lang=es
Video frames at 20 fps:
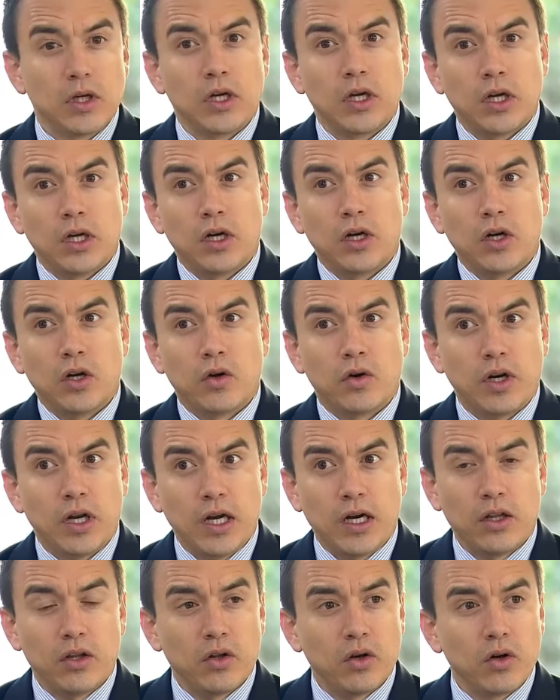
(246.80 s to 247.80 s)

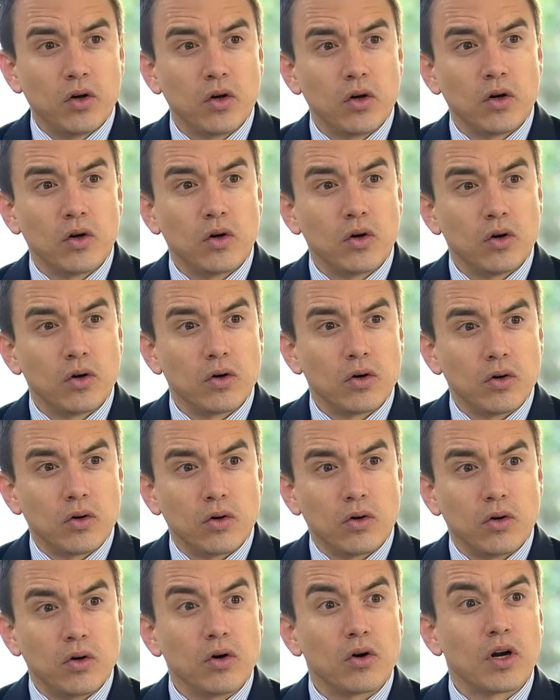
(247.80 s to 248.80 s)
Leonardo
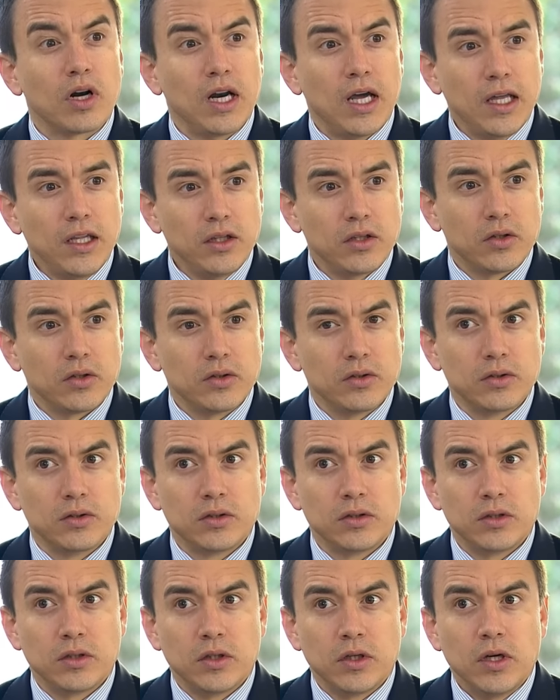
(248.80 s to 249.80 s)
Orlando.
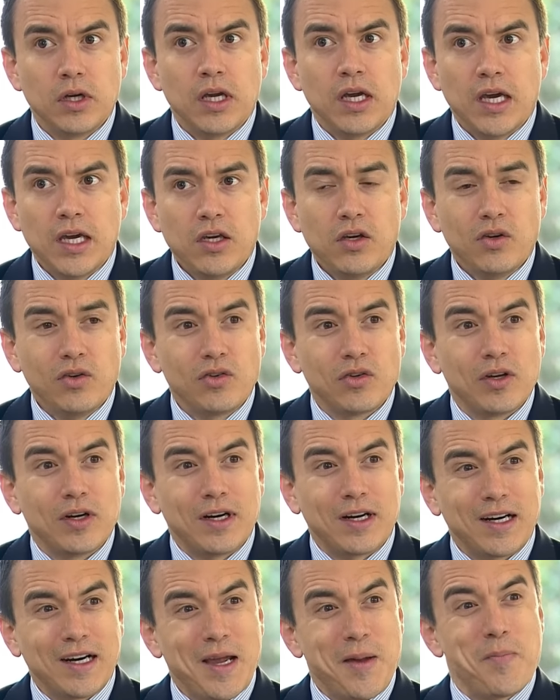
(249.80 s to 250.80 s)
Ellos
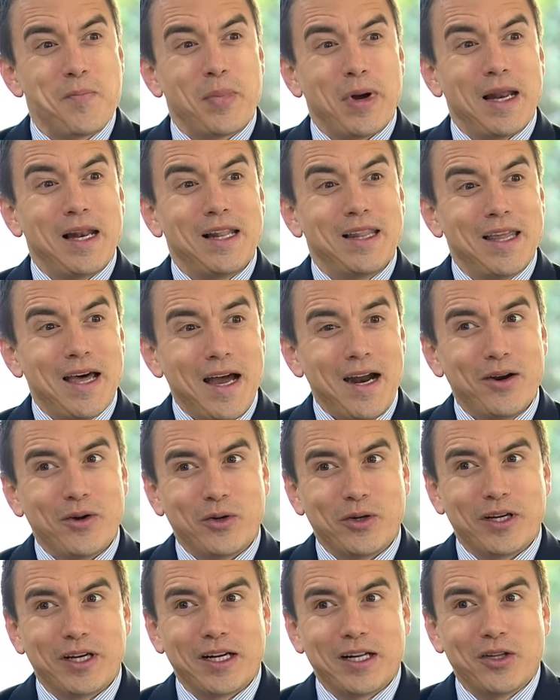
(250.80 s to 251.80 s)
respaldaron
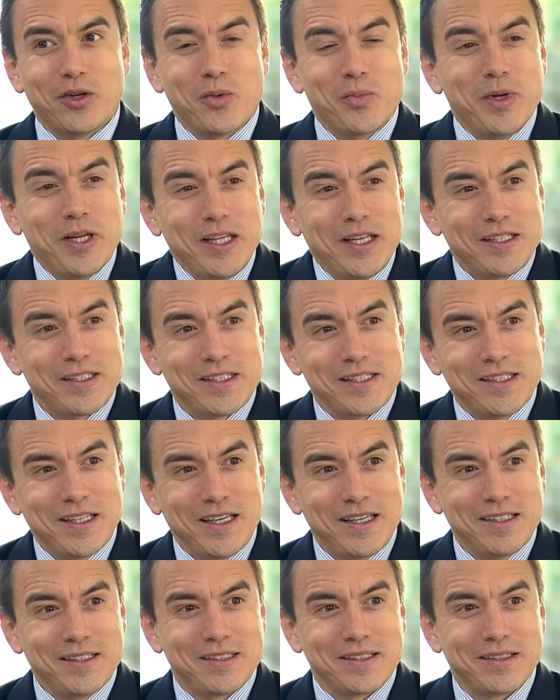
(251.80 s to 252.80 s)
en el
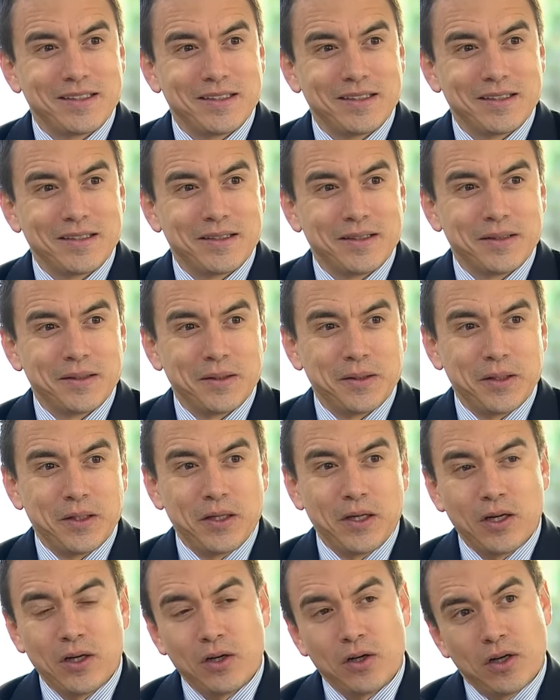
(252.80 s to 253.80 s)
2016
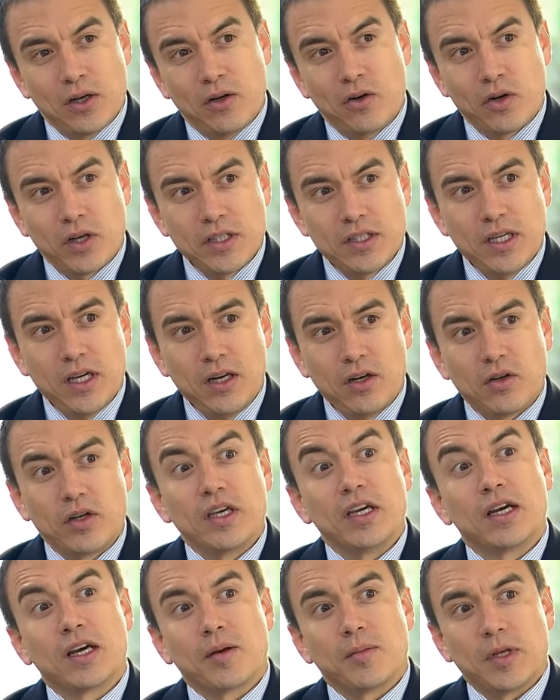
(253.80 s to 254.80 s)
lo que hicieron,
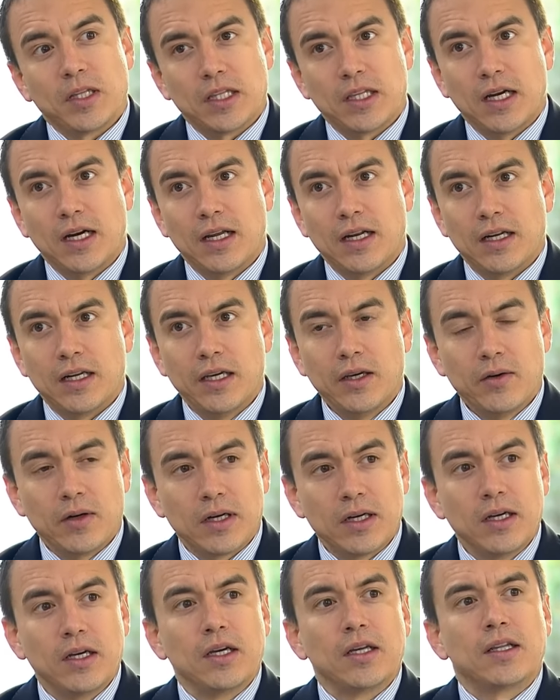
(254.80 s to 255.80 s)
incrementar el IVA,
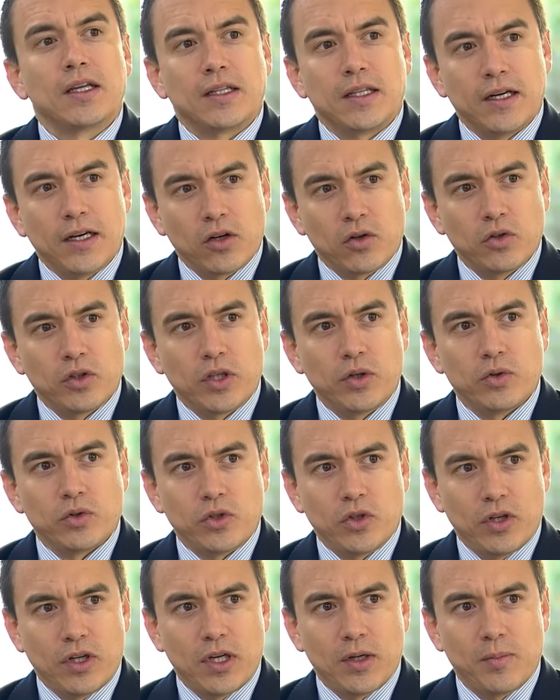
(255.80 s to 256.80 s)
tener
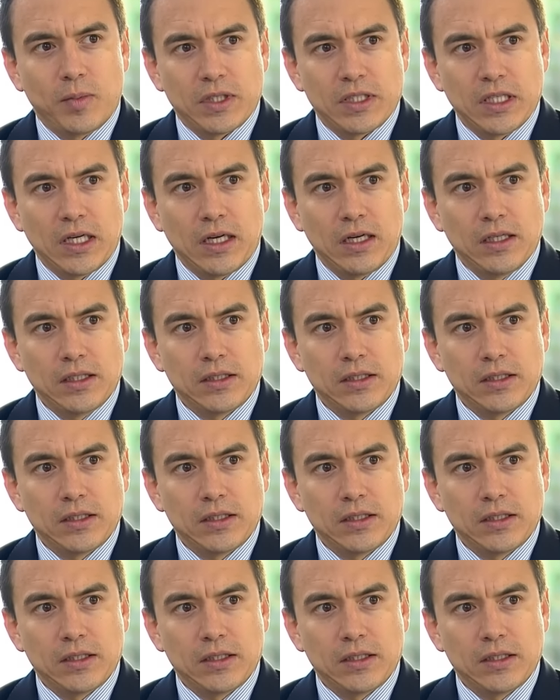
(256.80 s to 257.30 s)
contribuciones especiales.